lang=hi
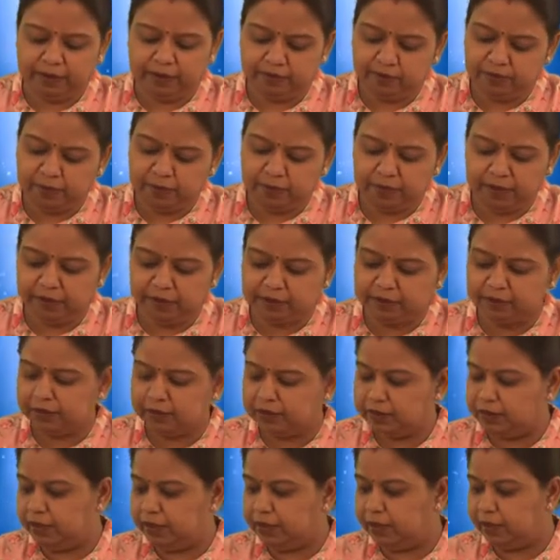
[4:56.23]
ऐसे भी रख
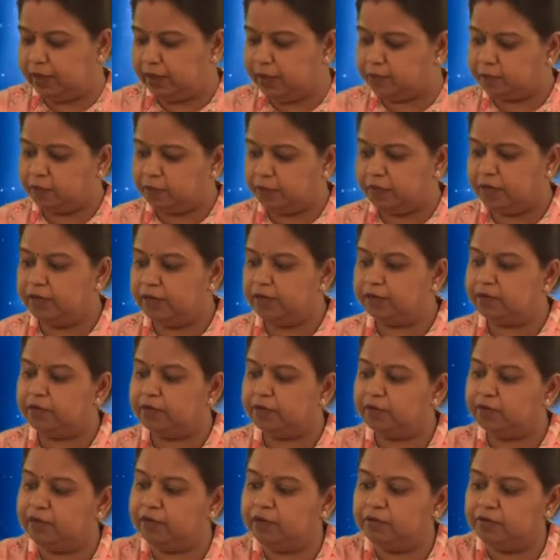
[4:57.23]
सकते हैं अगर आपको कलर
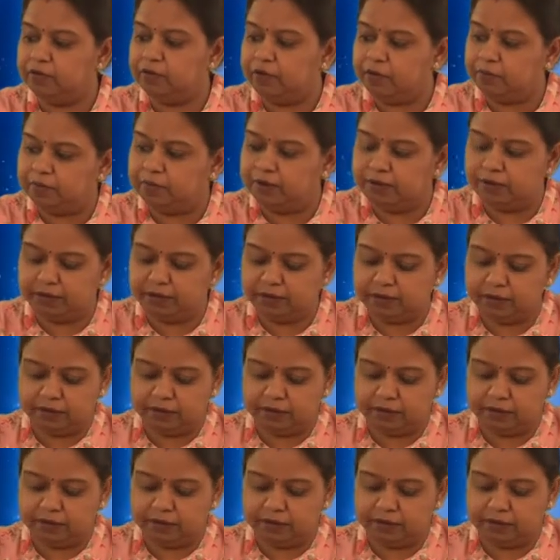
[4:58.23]
करना है तो आप कलर